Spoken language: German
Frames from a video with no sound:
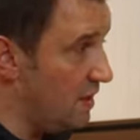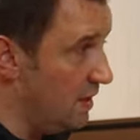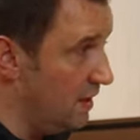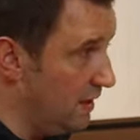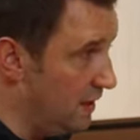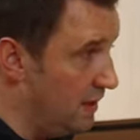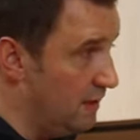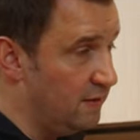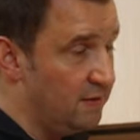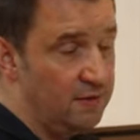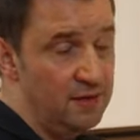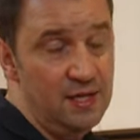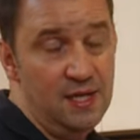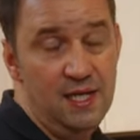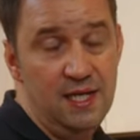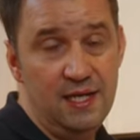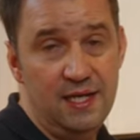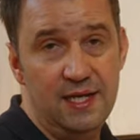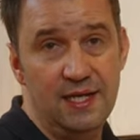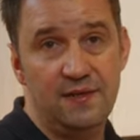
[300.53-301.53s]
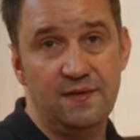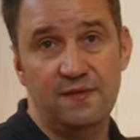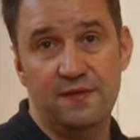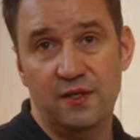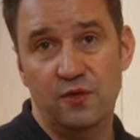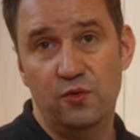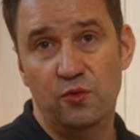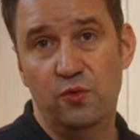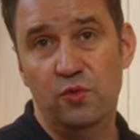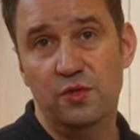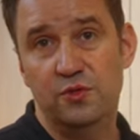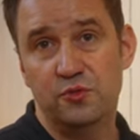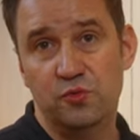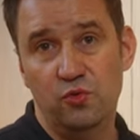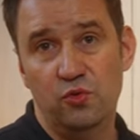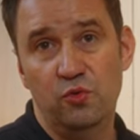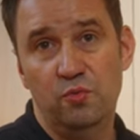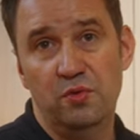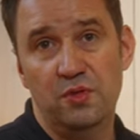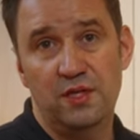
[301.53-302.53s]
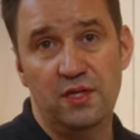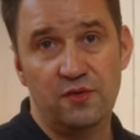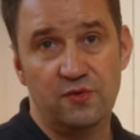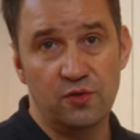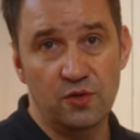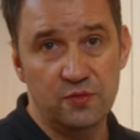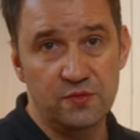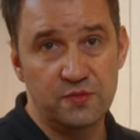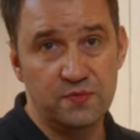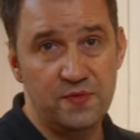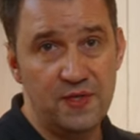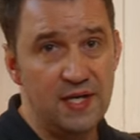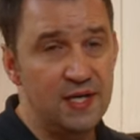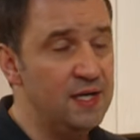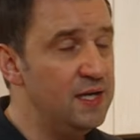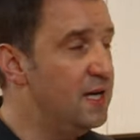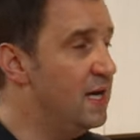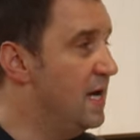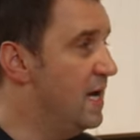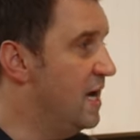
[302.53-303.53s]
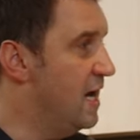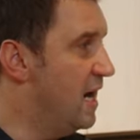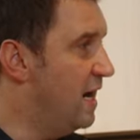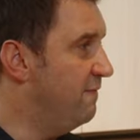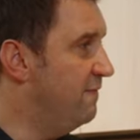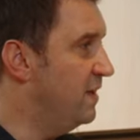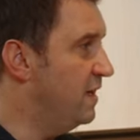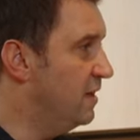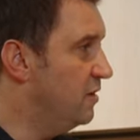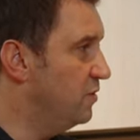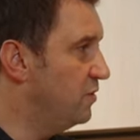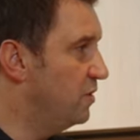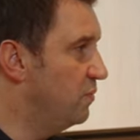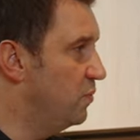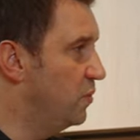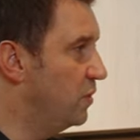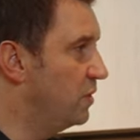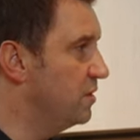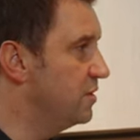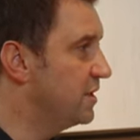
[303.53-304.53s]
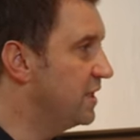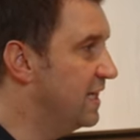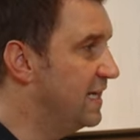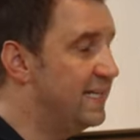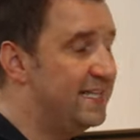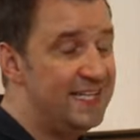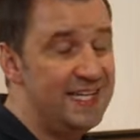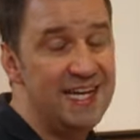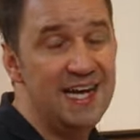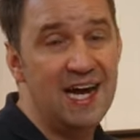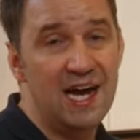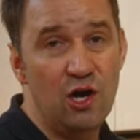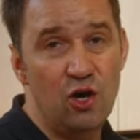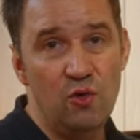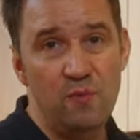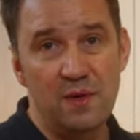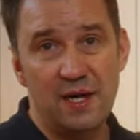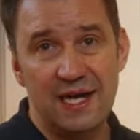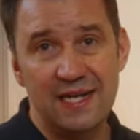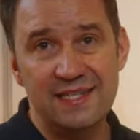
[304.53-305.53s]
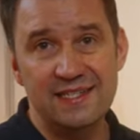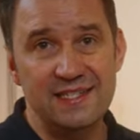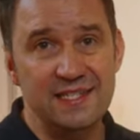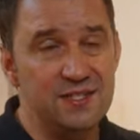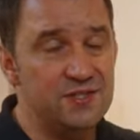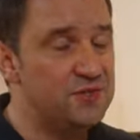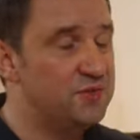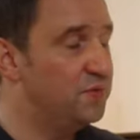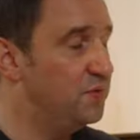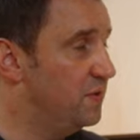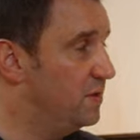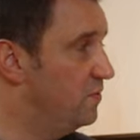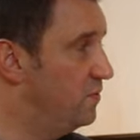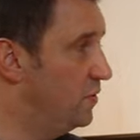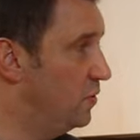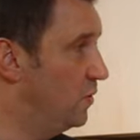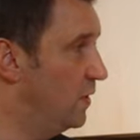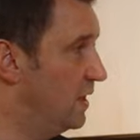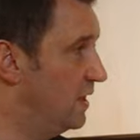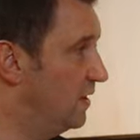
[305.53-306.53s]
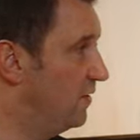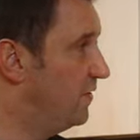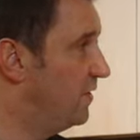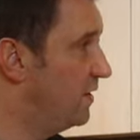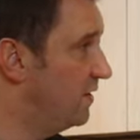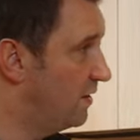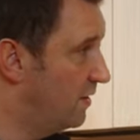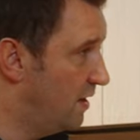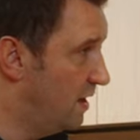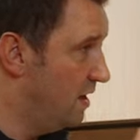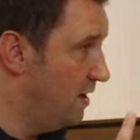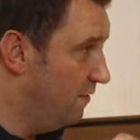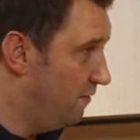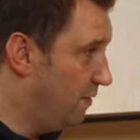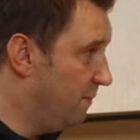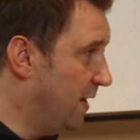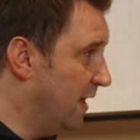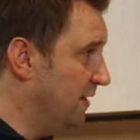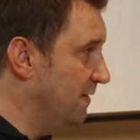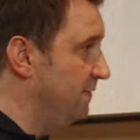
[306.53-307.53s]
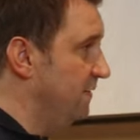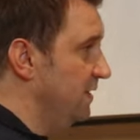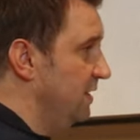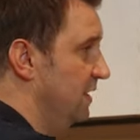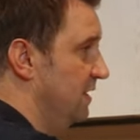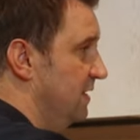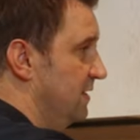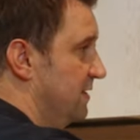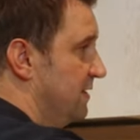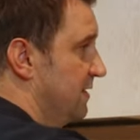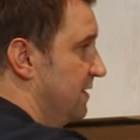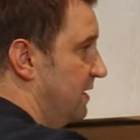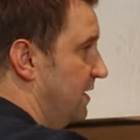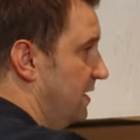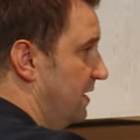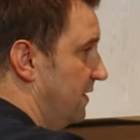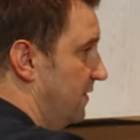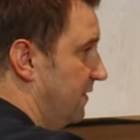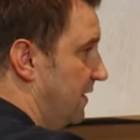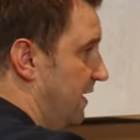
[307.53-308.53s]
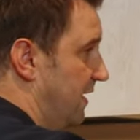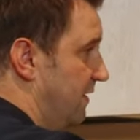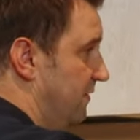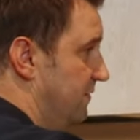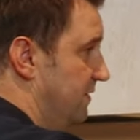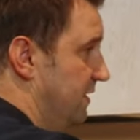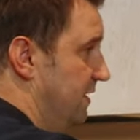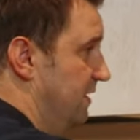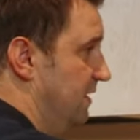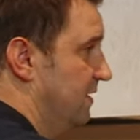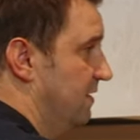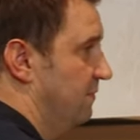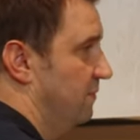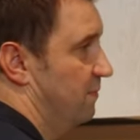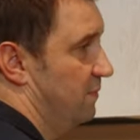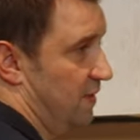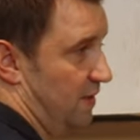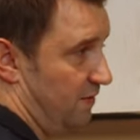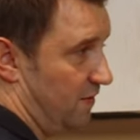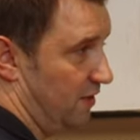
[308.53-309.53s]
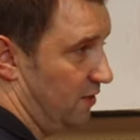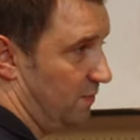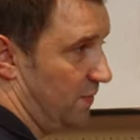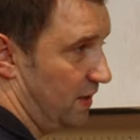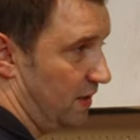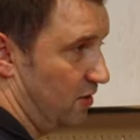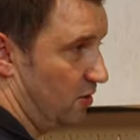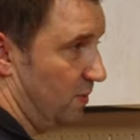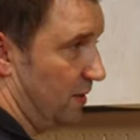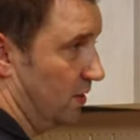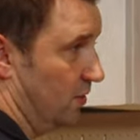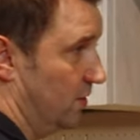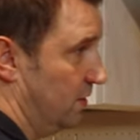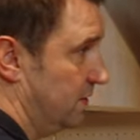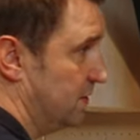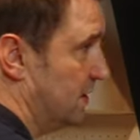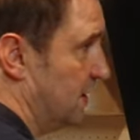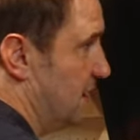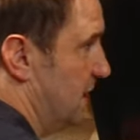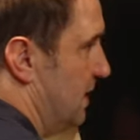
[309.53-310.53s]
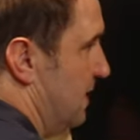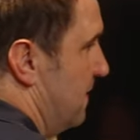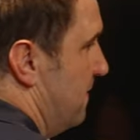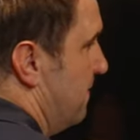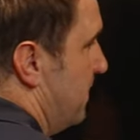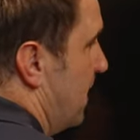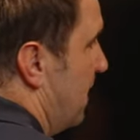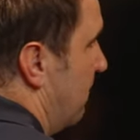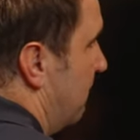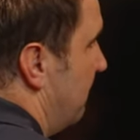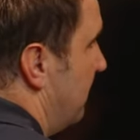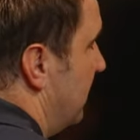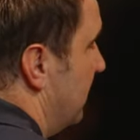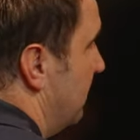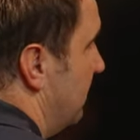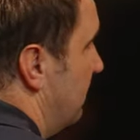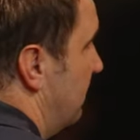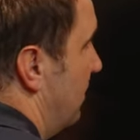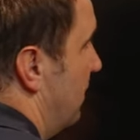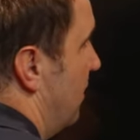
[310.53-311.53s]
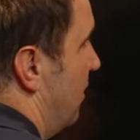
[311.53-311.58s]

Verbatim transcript: hier jetzt natürlich über die Software, haben wir auch die Möglichkeit, die Haube an sich zu individualisieren. Wie machen wir das? Ganz einfach. Machen Sie erstmal die Haube aus. Wir